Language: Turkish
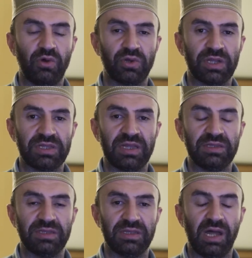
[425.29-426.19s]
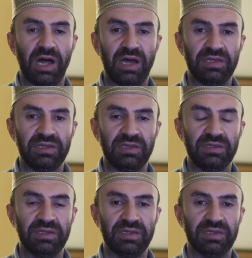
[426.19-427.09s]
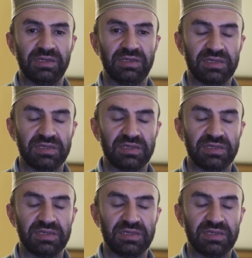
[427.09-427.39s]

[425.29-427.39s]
oradan ayrıldı